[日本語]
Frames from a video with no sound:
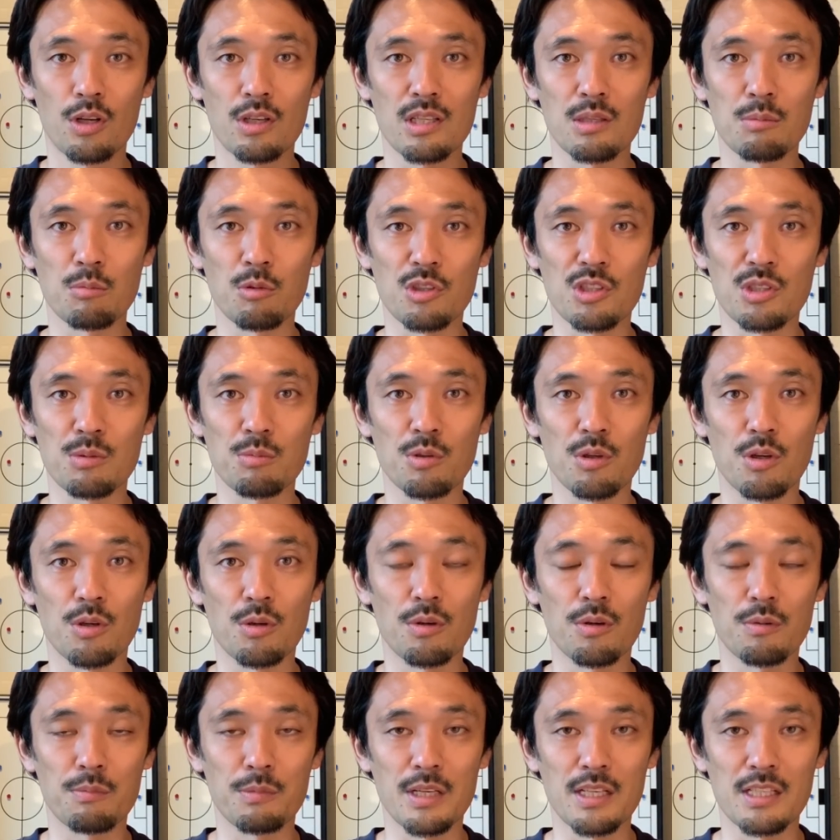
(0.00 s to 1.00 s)
気持ちも
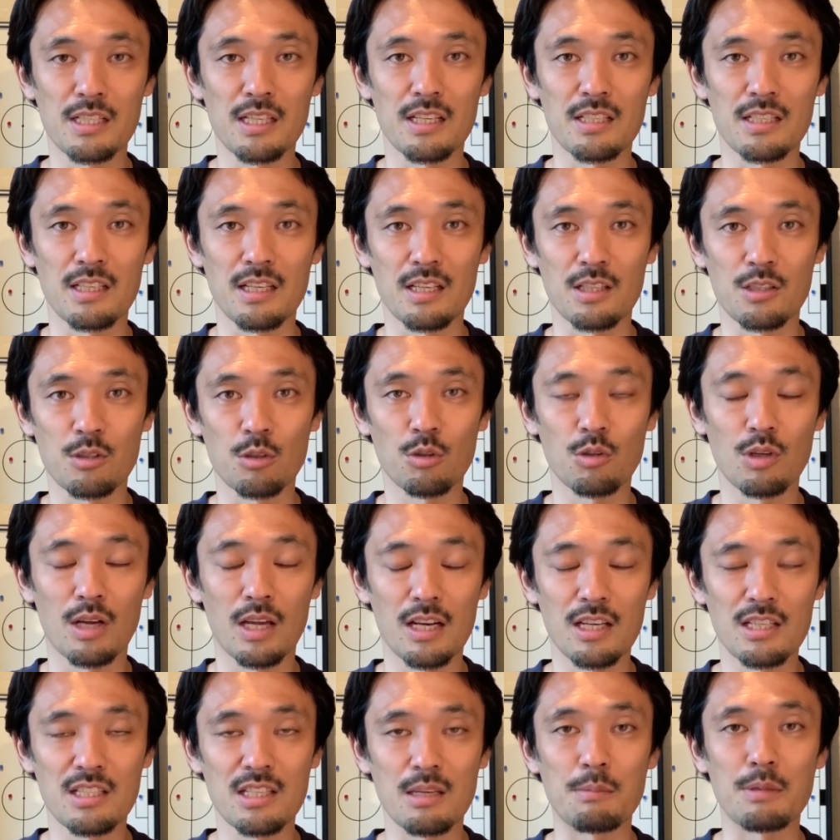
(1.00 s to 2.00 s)
皆さんにはちょっと
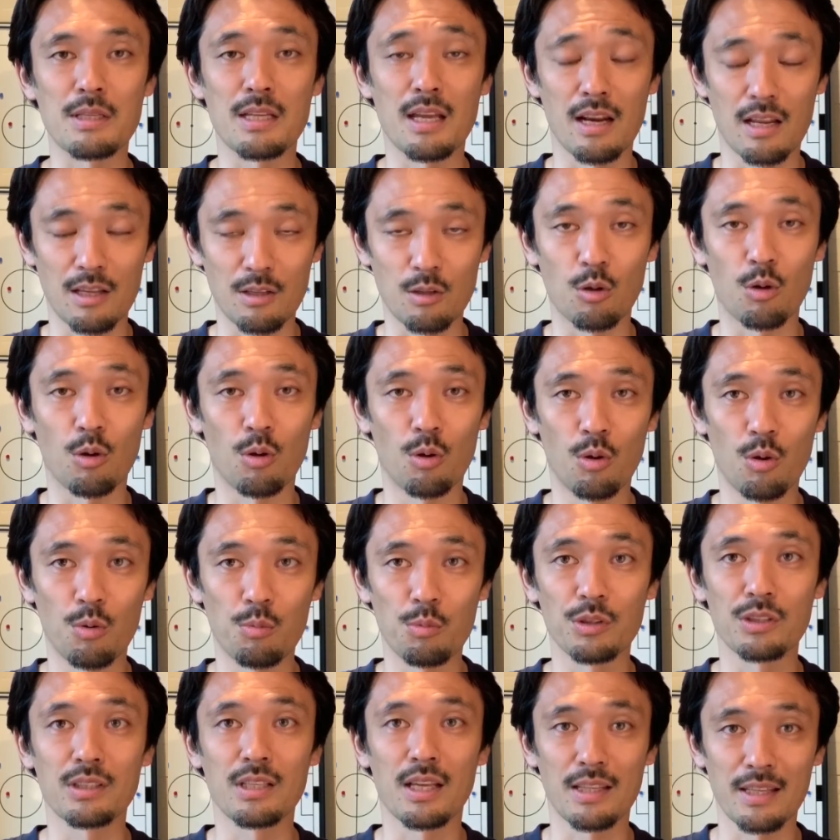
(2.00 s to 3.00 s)
話してみたいなと
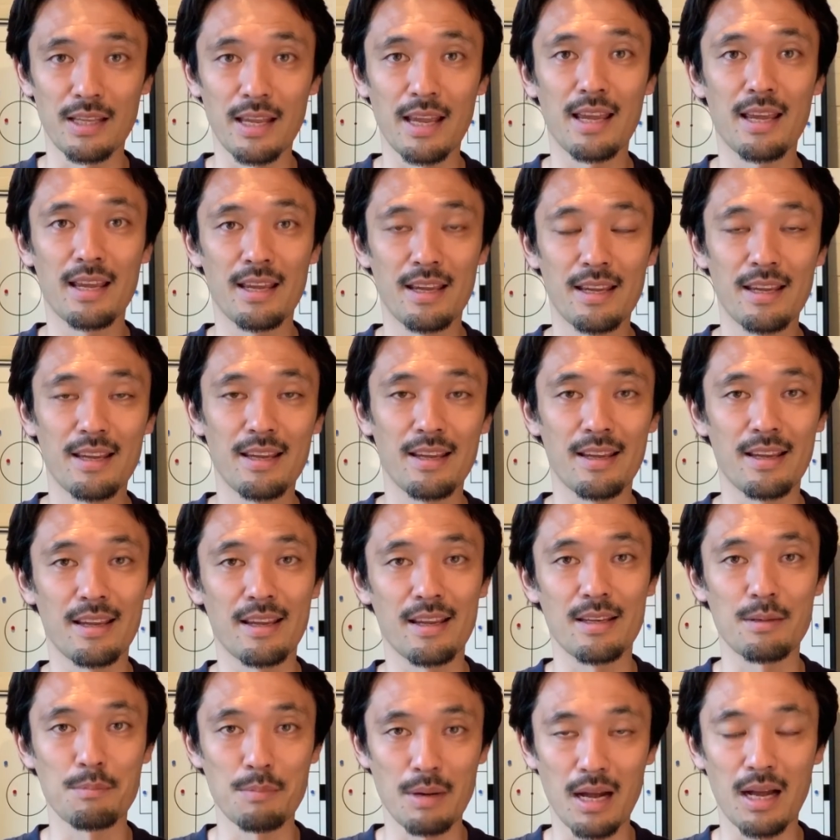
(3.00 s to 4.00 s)
思ったんで、えー、
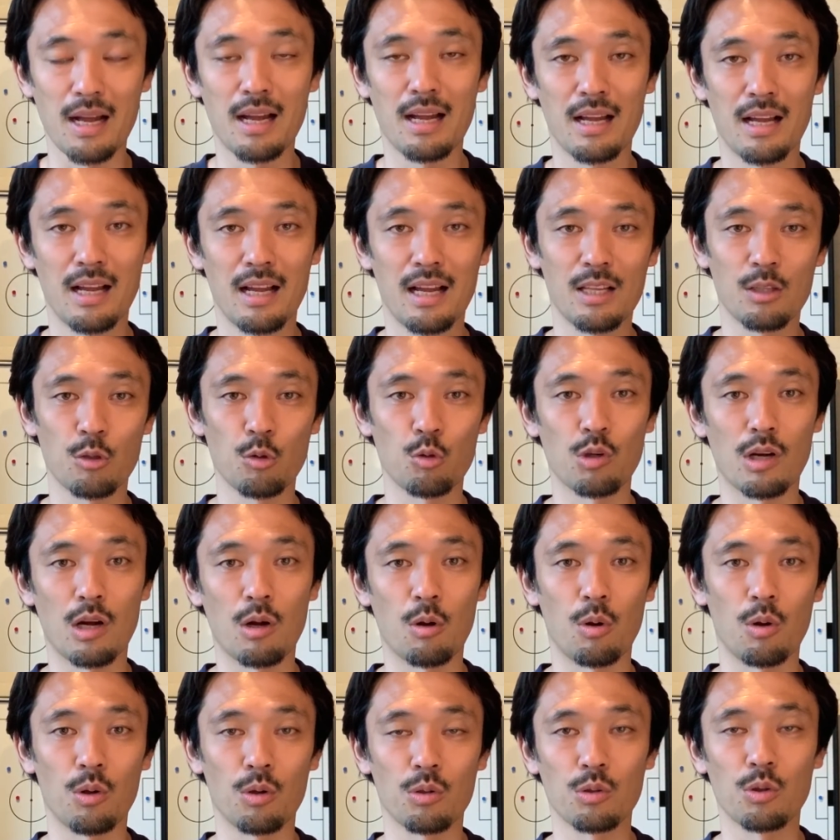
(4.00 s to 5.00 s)
今動画
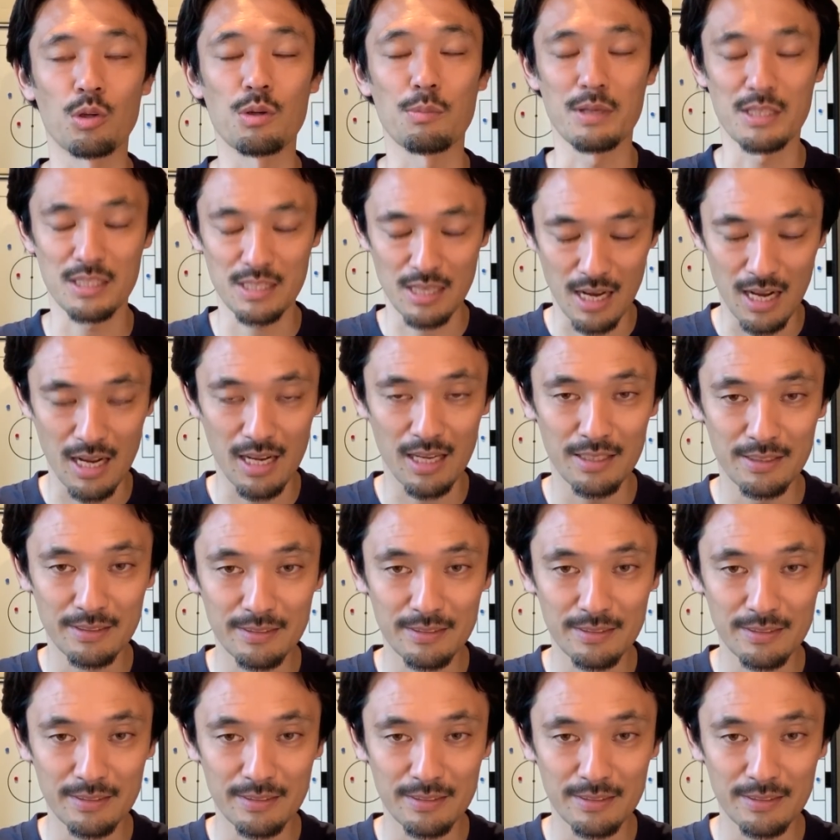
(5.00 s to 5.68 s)
を撮りました。